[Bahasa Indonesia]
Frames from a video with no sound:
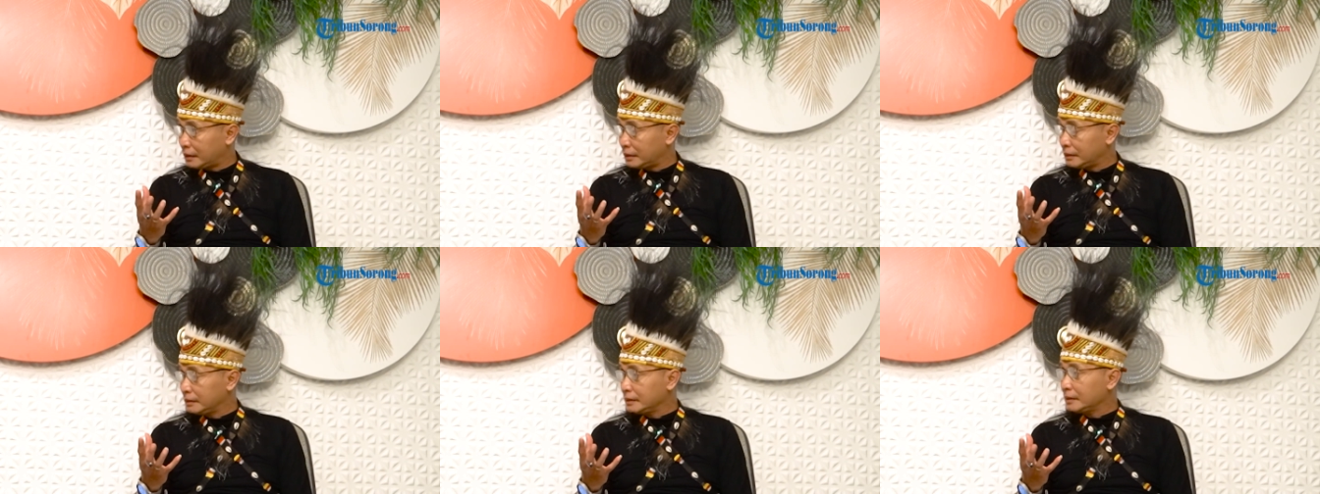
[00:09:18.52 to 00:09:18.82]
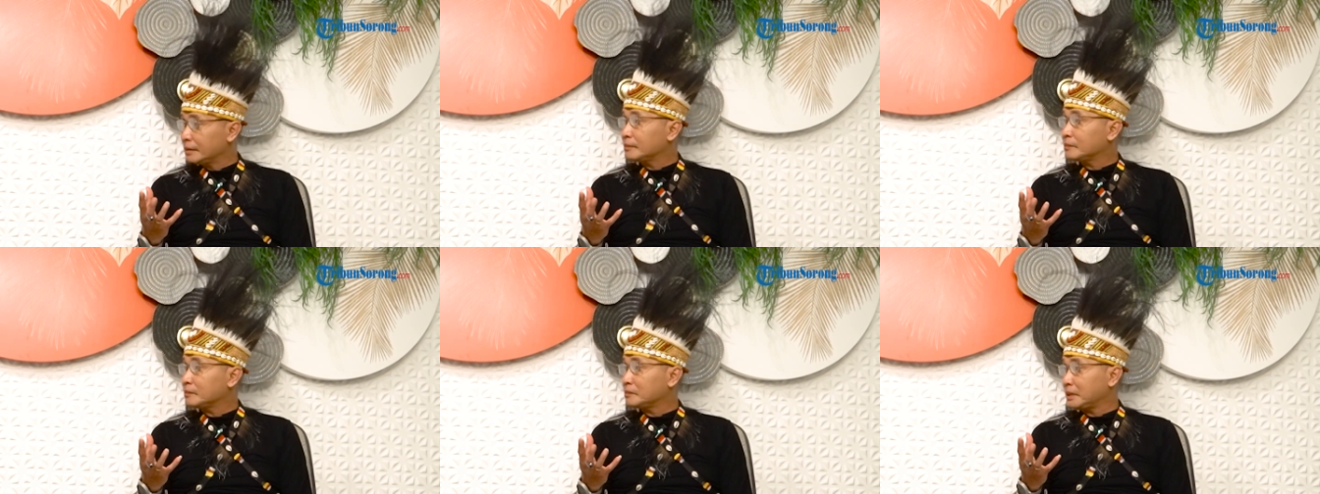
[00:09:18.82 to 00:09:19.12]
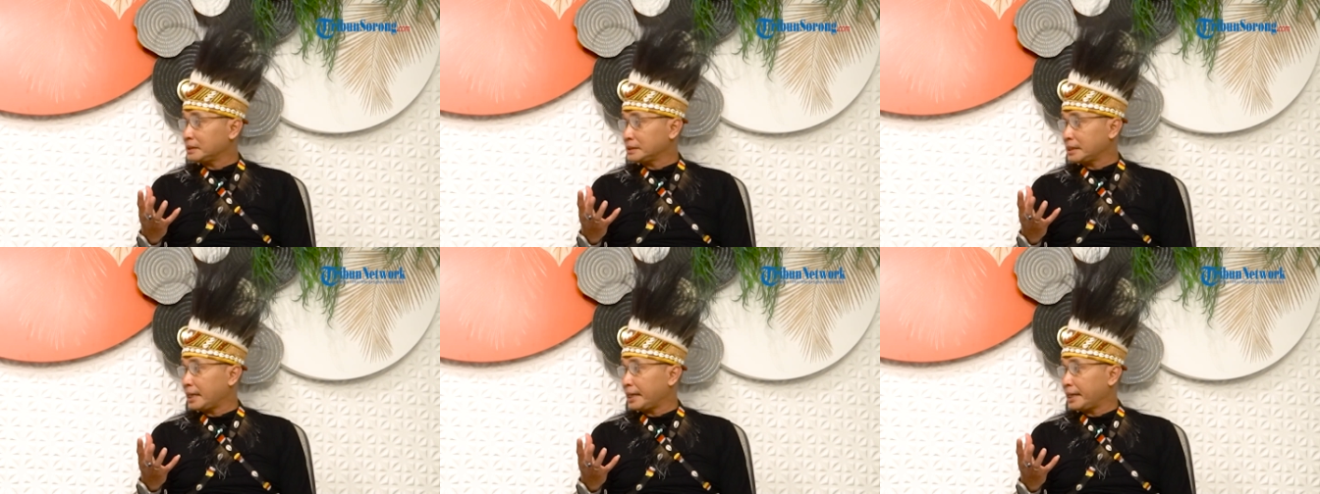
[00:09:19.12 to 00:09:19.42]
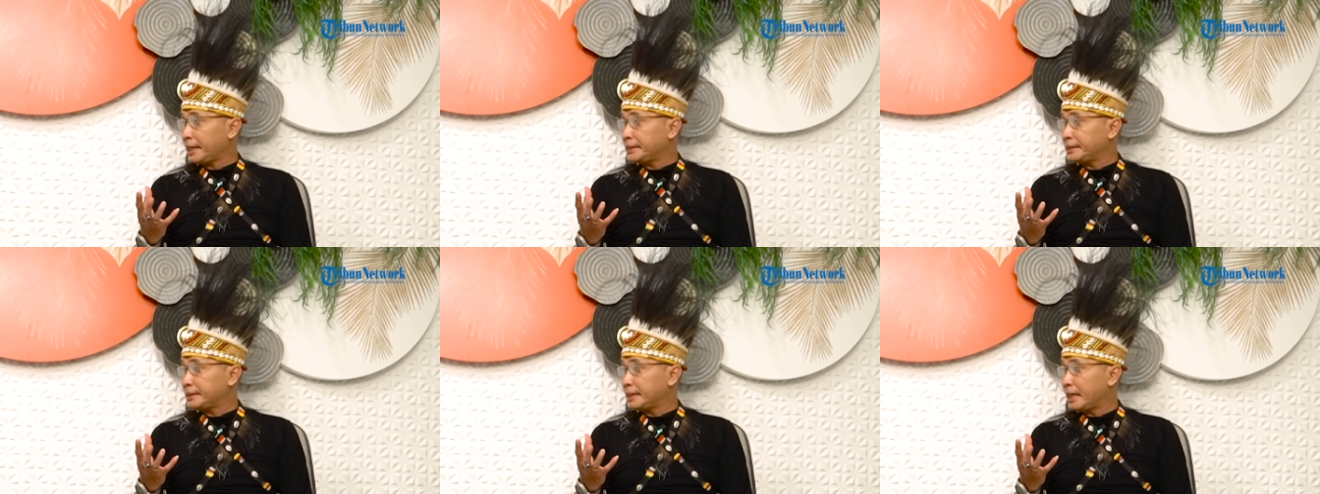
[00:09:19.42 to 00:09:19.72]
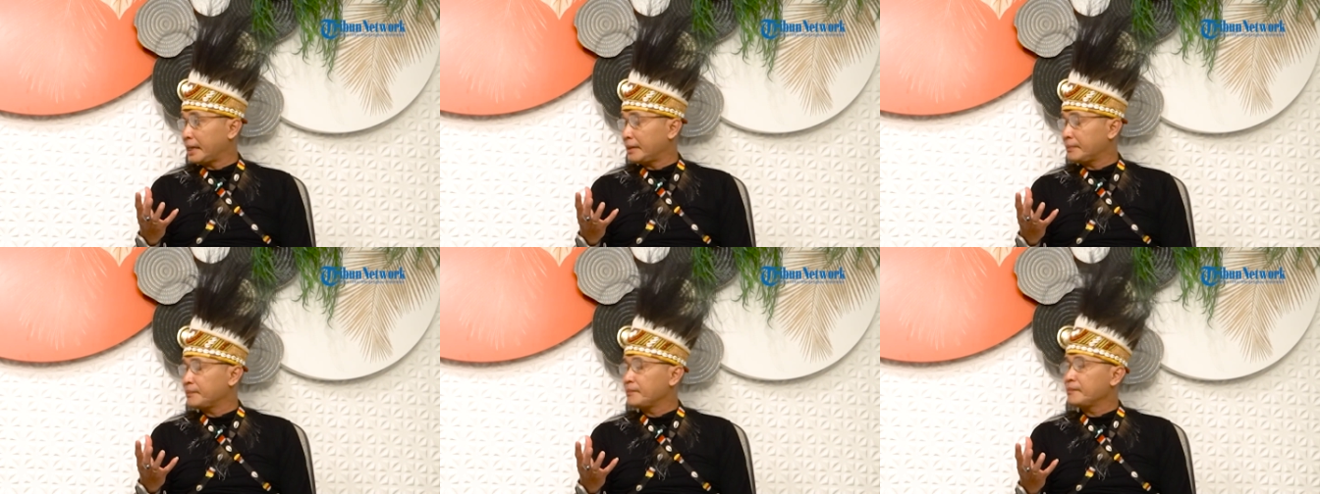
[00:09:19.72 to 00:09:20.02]
betul sekali. masyarakat.
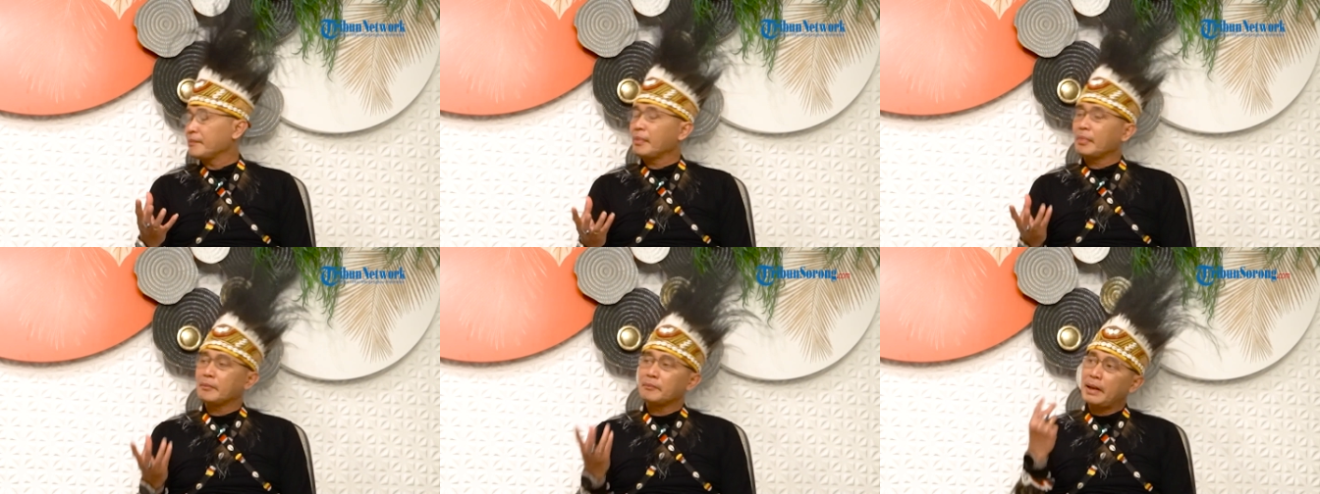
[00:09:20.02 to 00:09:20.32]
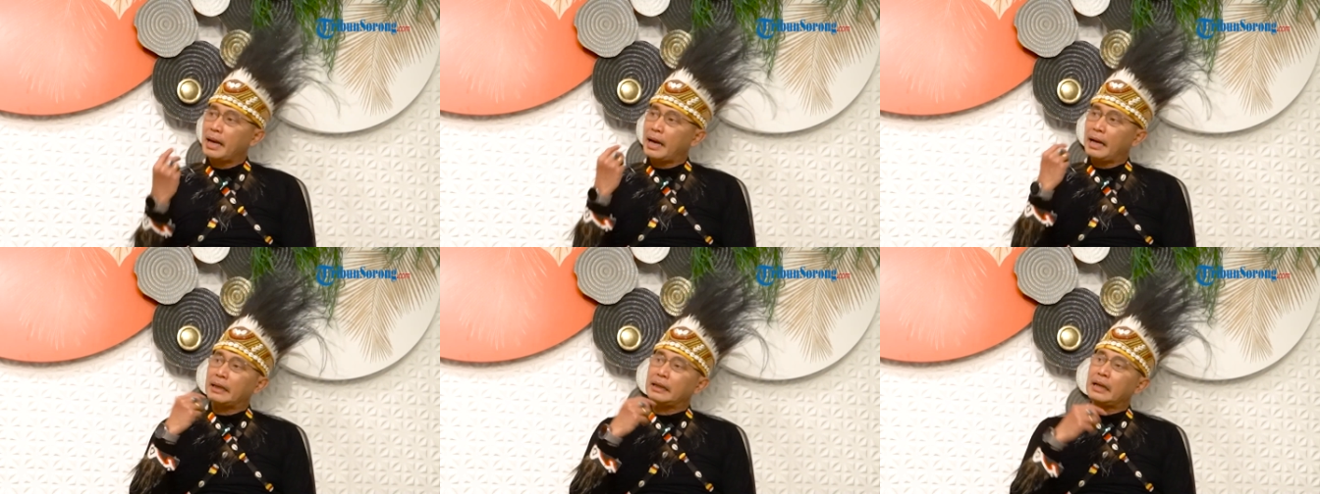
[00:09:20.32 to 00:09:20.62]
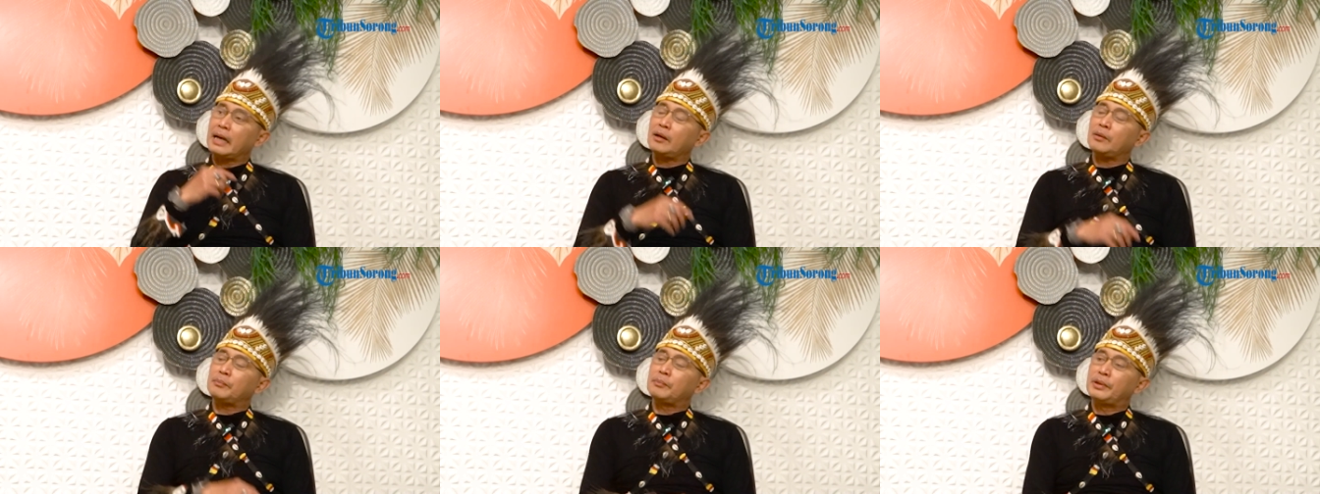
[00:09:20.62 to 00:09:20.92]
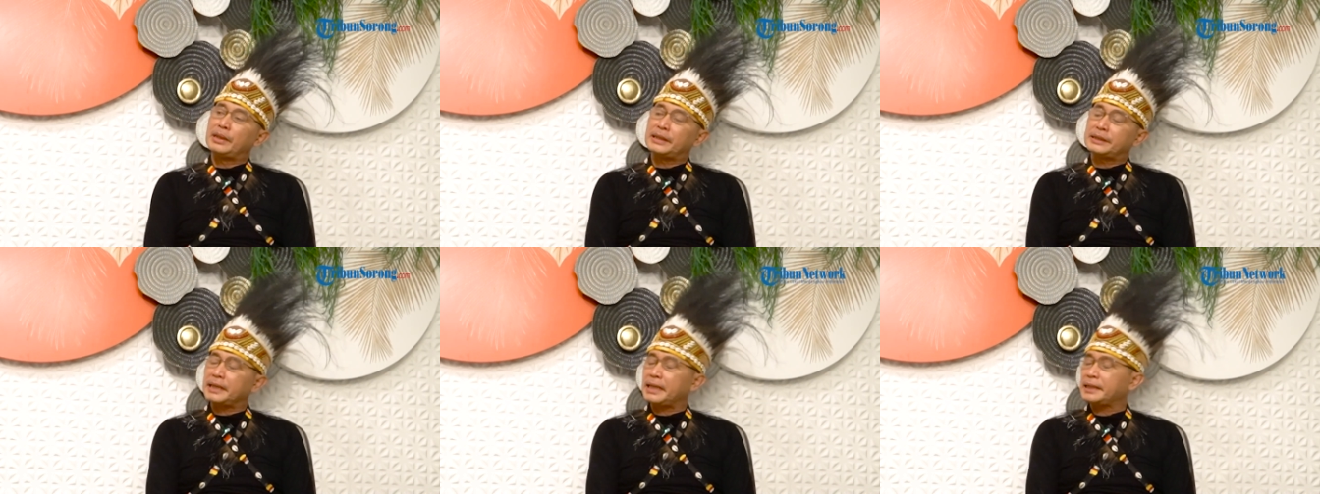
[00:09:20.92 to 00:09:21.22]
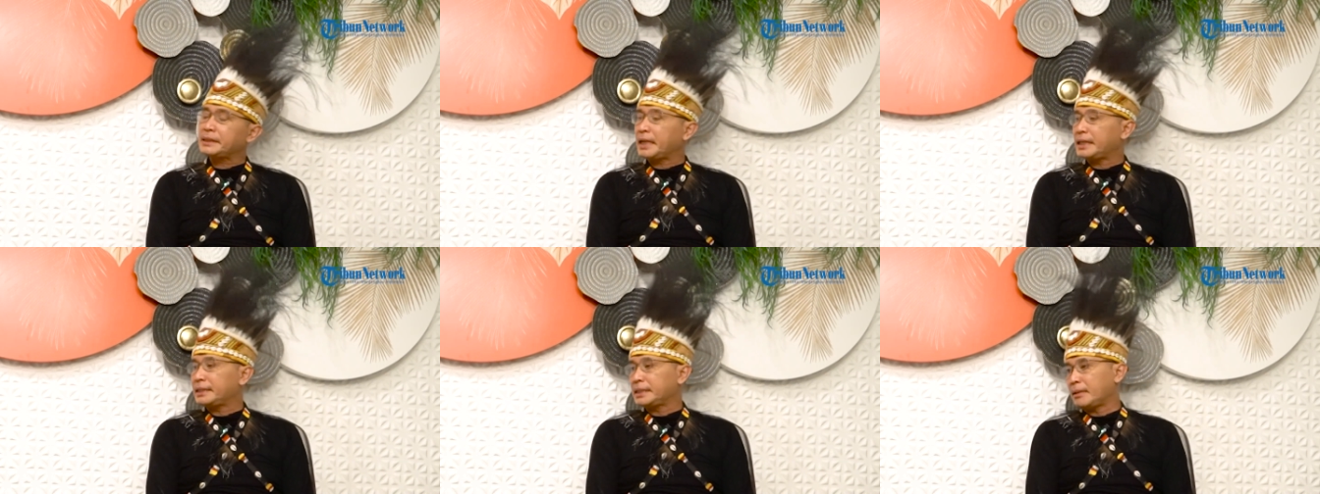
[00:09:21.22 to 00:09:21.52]
Betul ya. sekali. Pak, kalau boleh
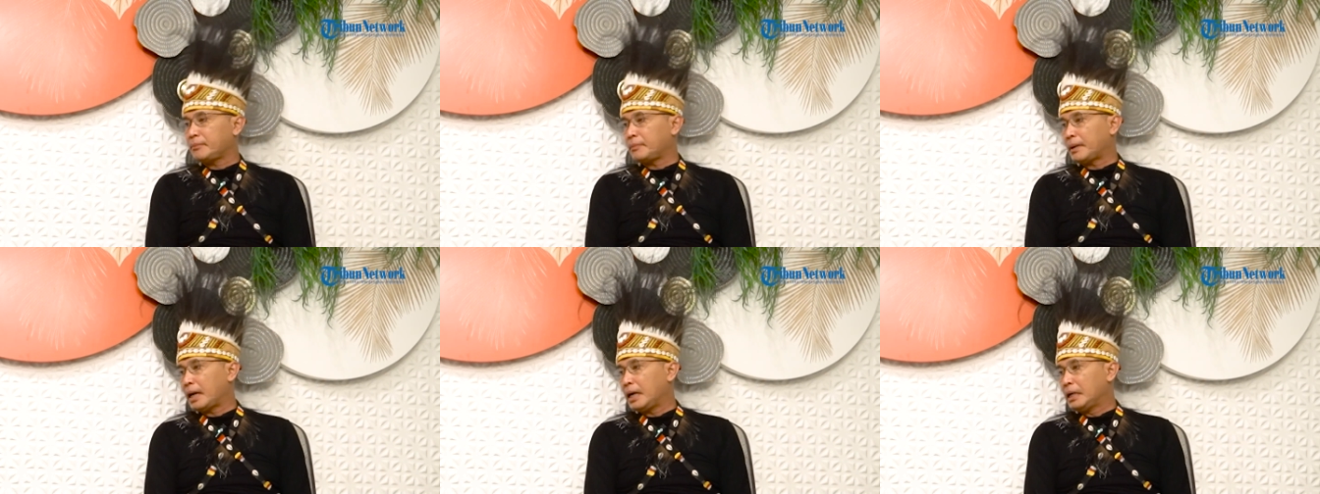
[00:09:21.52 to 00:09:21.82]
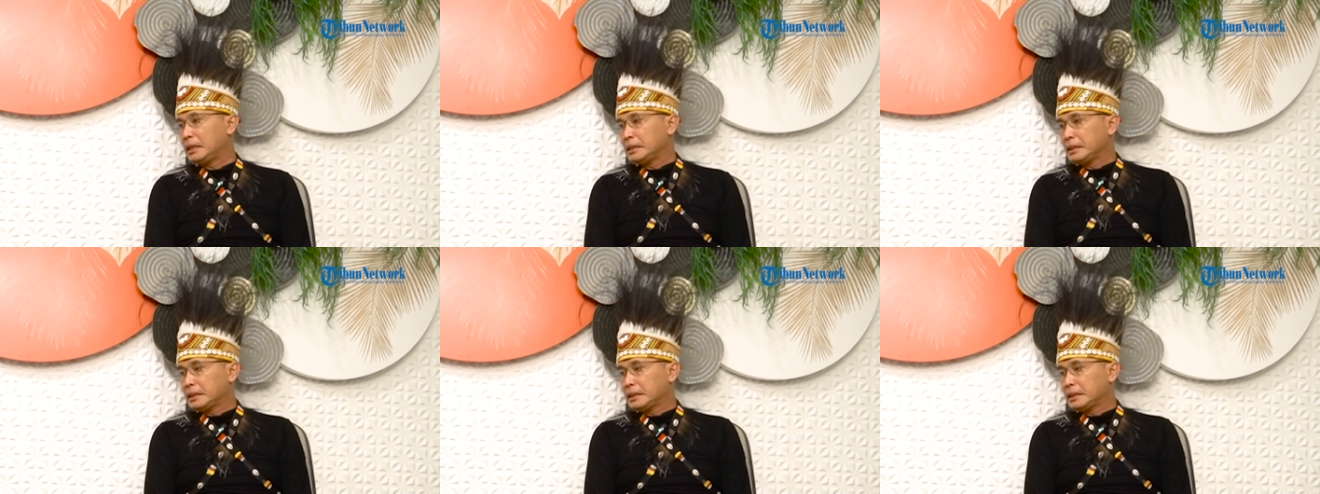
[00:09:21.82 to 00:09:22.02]
saya tanya Pak,